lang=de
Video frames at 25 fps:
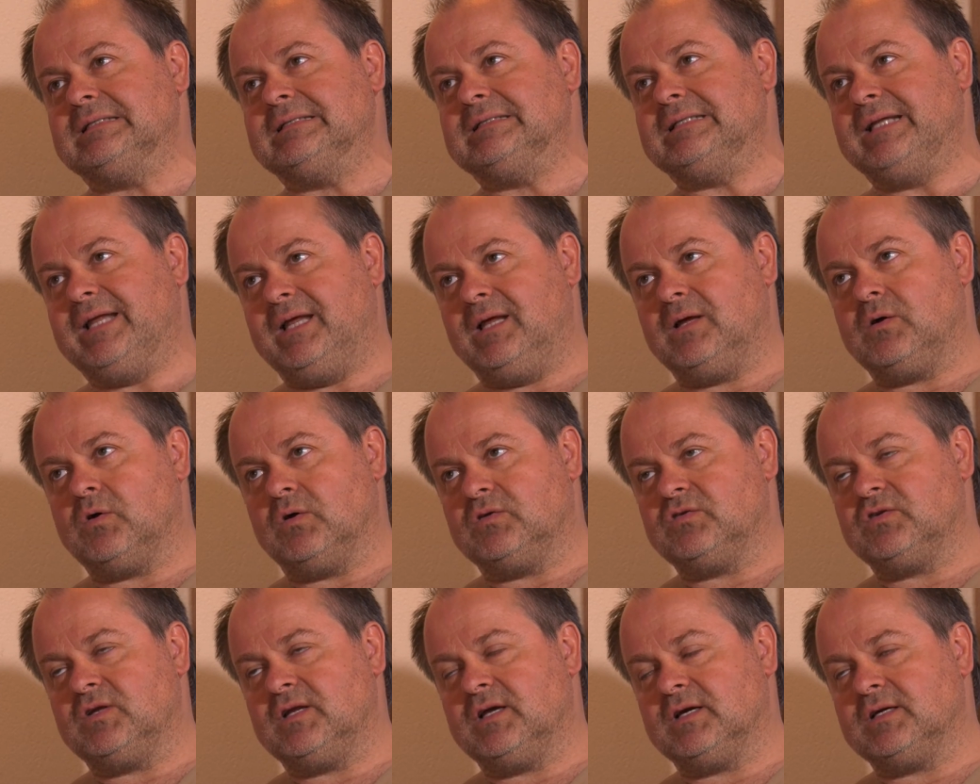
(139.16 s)
Nee,
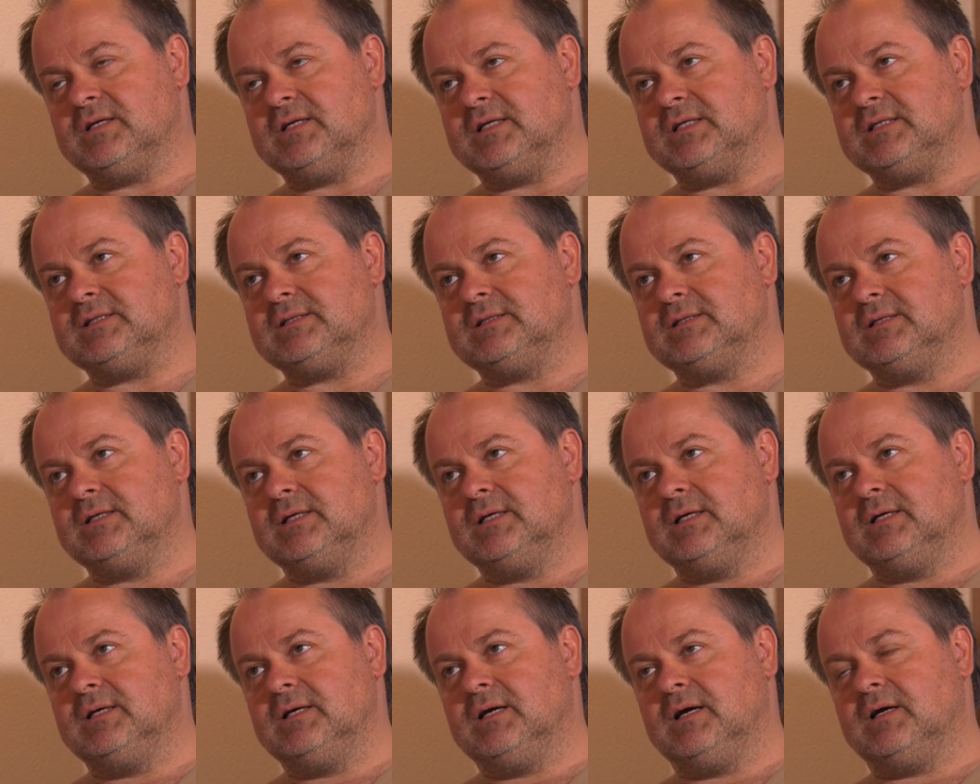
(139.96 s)
Gott sei Dank nicht.
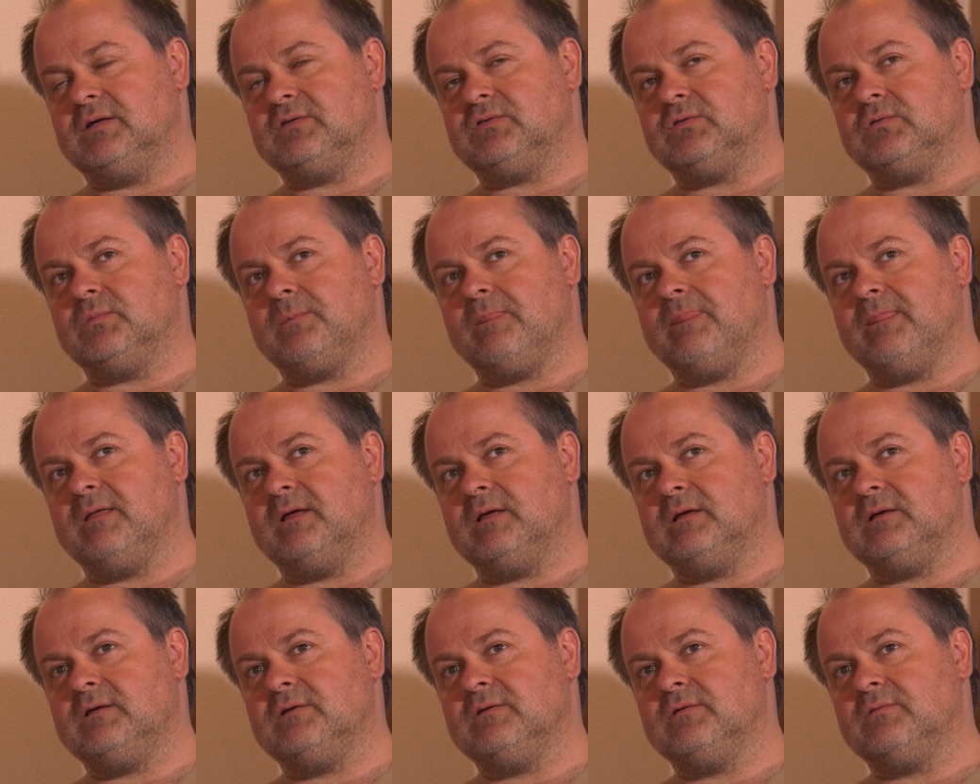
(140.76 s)
Also
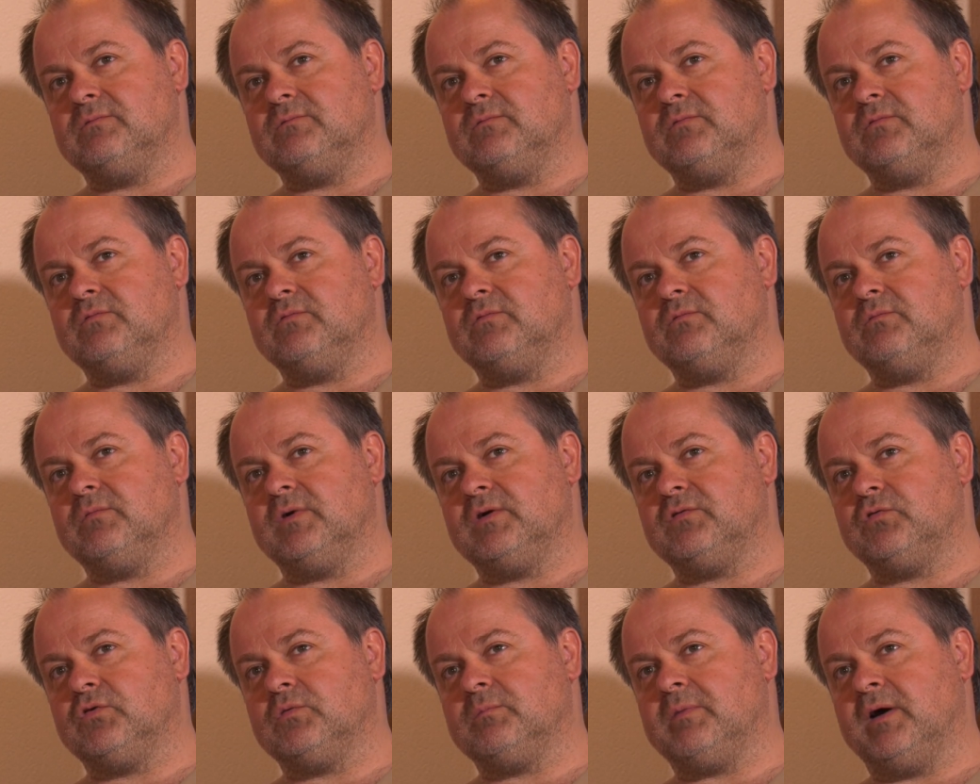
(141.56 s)
ich,
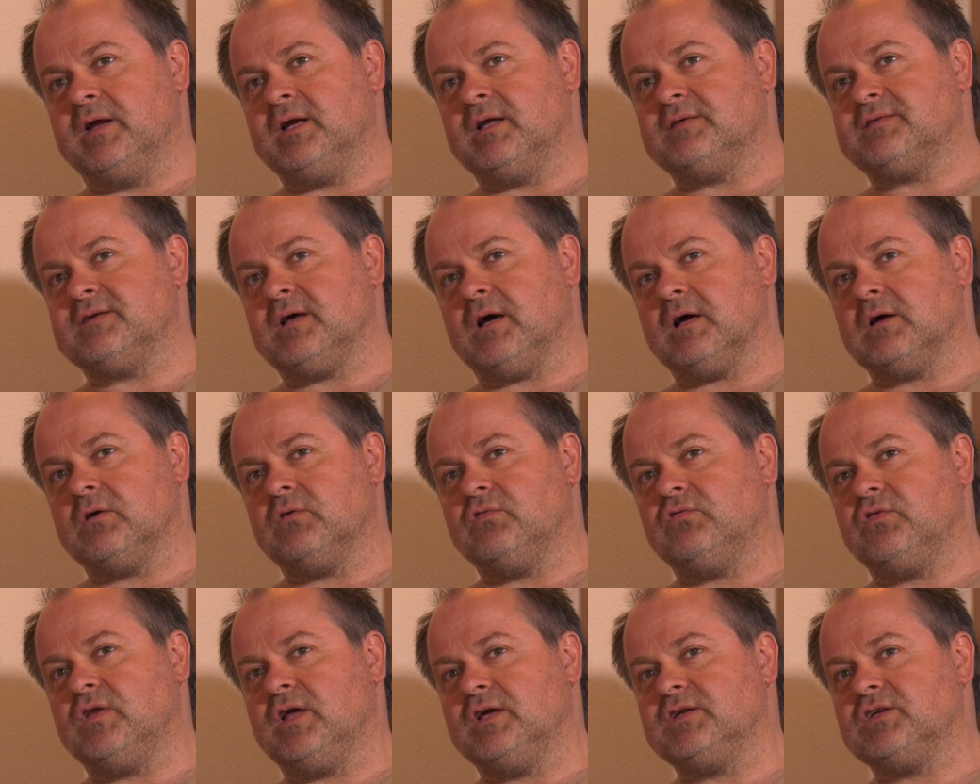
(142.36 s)
man würde beinahe sagen,
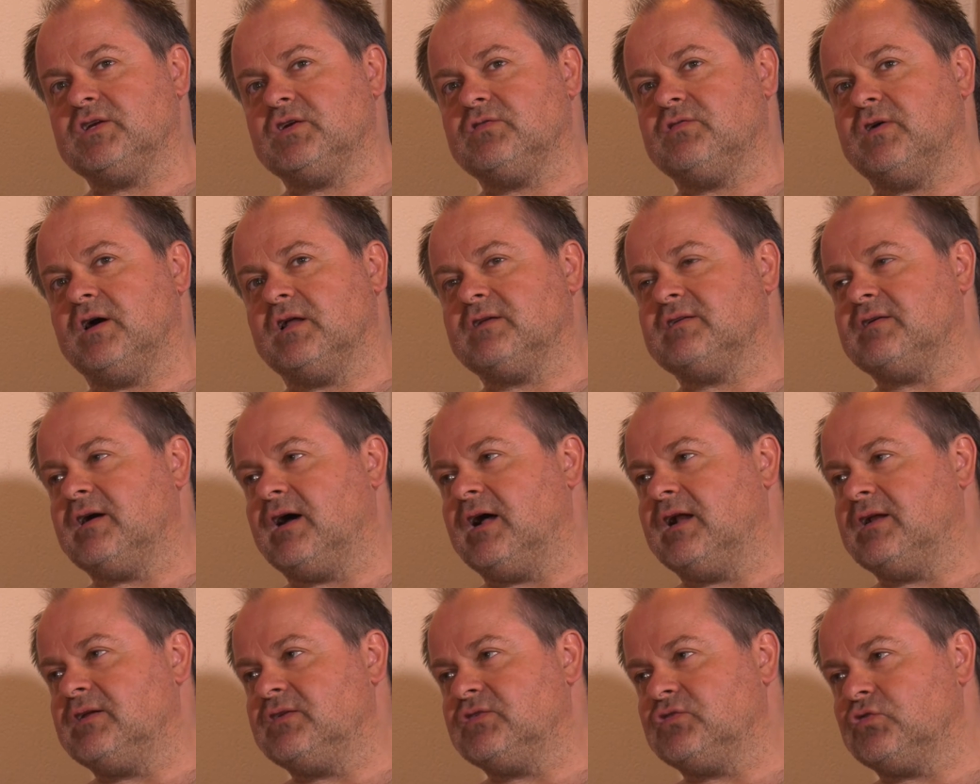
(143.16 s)
vielleicht
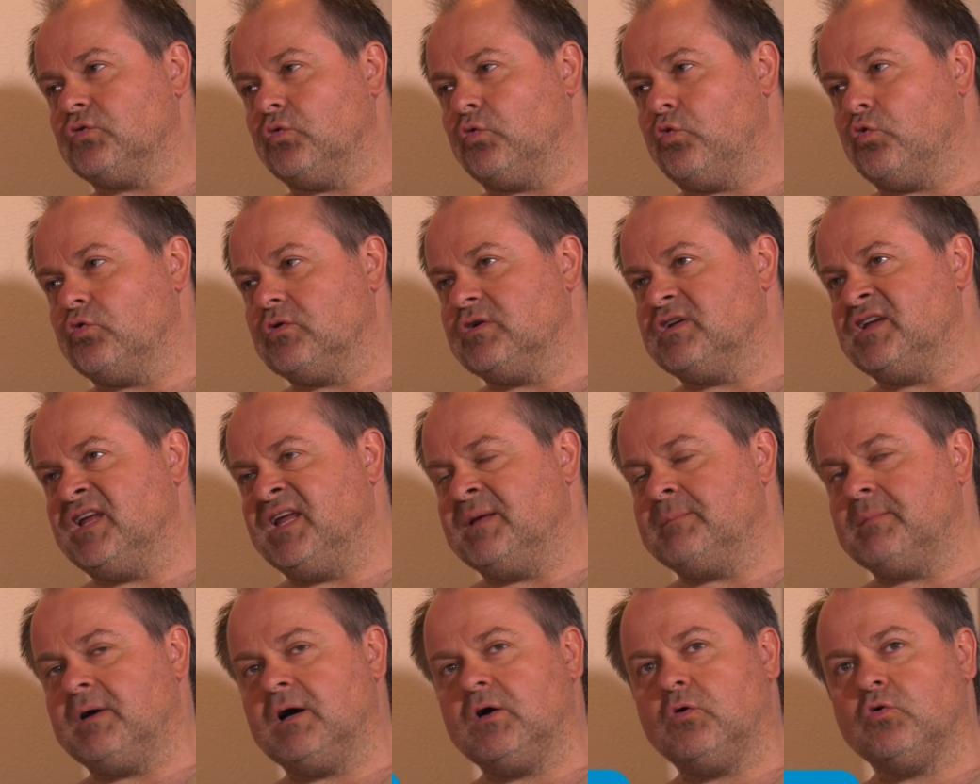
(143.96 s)

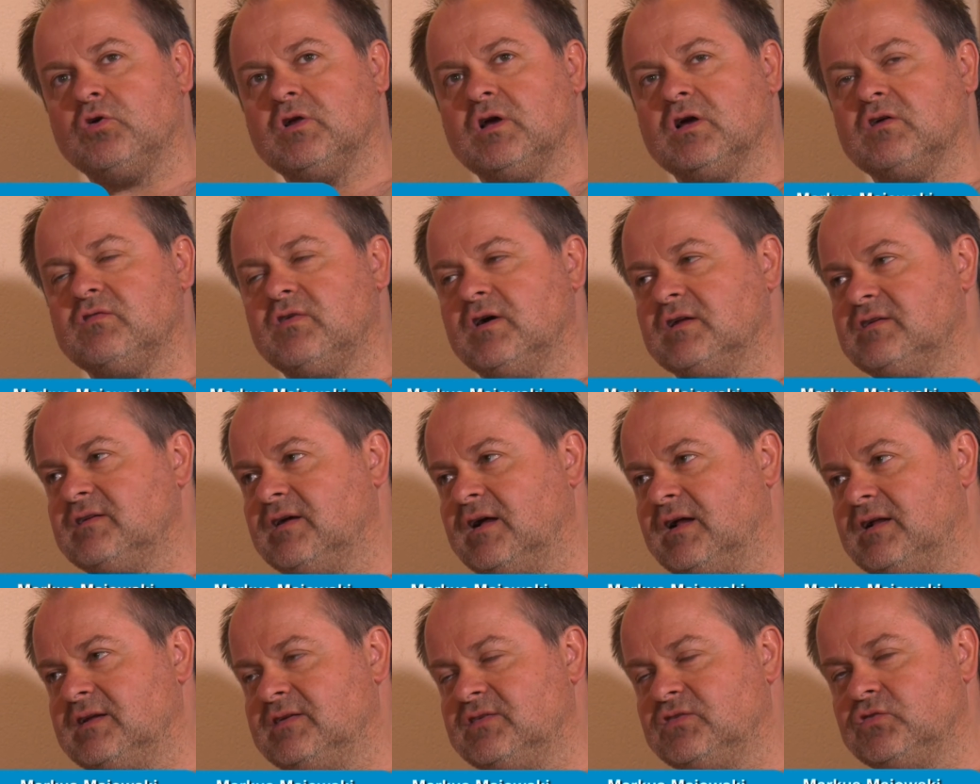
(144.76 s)
Quartalsdrogennehmer oder mhm.
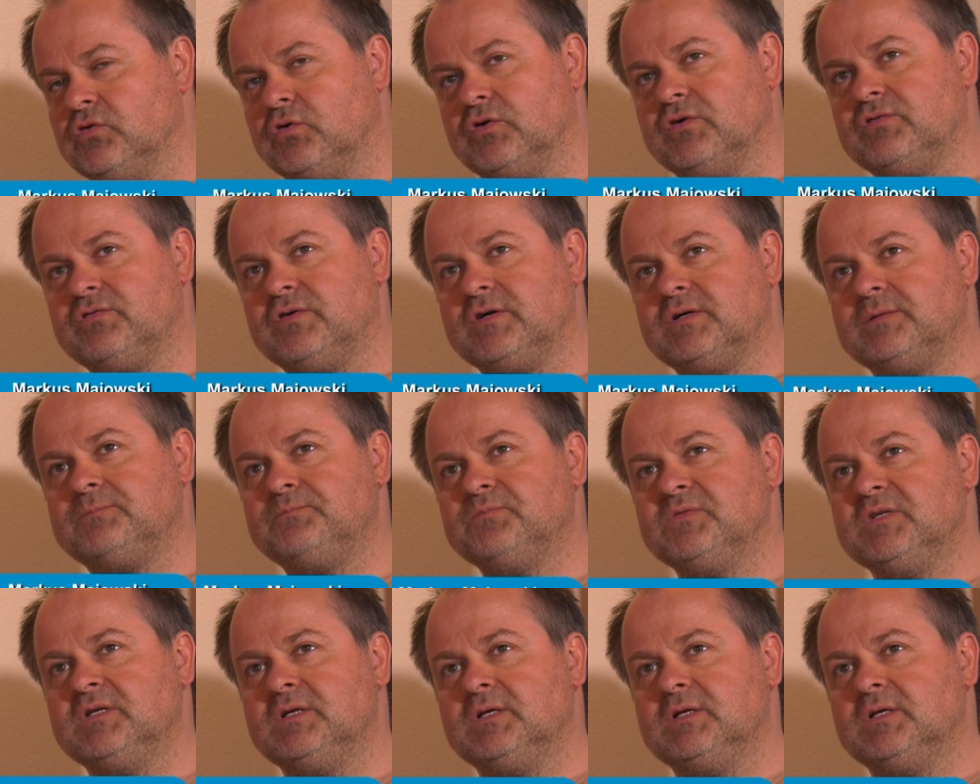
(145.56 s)
Quartalssäufer.